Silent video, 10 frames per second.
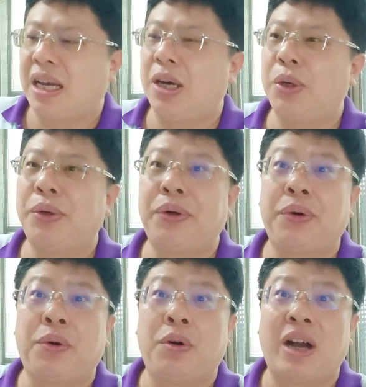然
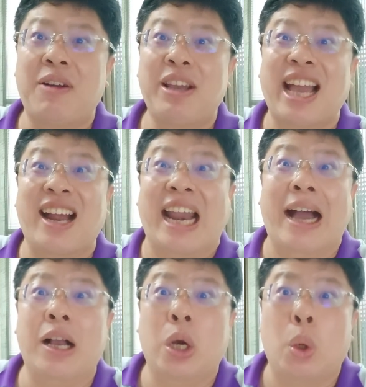后还会养
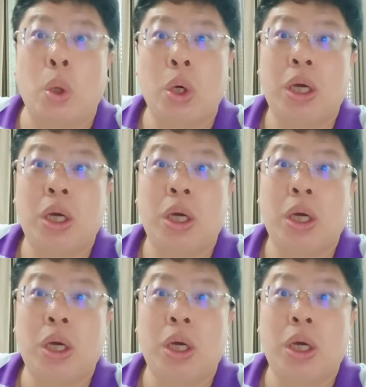狼狗，